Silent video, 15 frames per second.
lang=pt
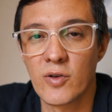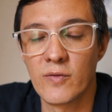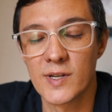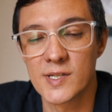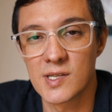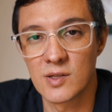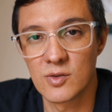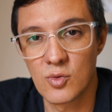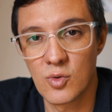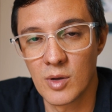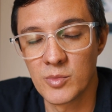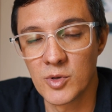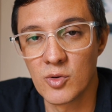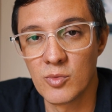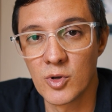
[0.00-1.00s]
conversando com um
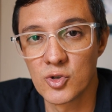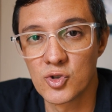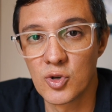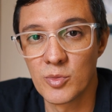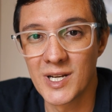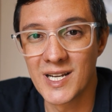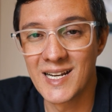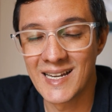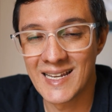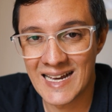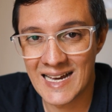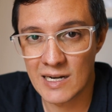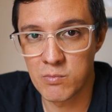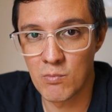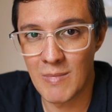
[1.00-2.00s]
amigo meu sobre
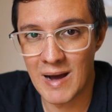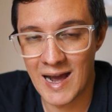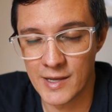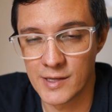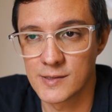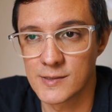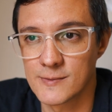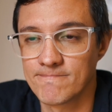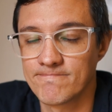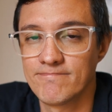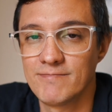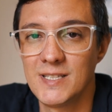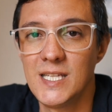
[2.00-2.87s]
ganhar mais.